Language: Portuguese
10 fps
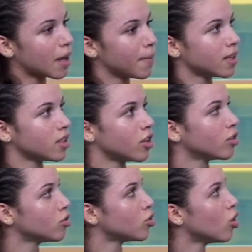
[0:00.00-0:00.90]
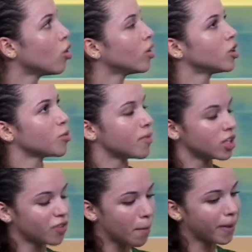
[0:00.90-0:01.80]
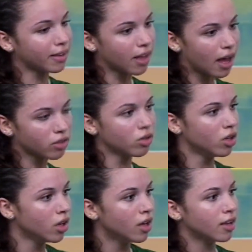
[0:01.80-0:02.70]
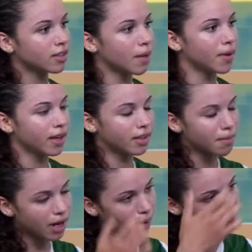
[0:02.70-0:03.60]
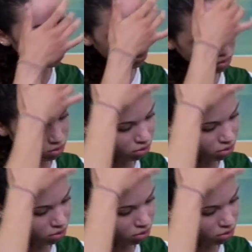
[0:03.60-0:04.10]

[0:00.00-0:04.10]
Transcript: cabeça na hora do jogo e nos momentos que estiver apertado, saber trabalhar a bola.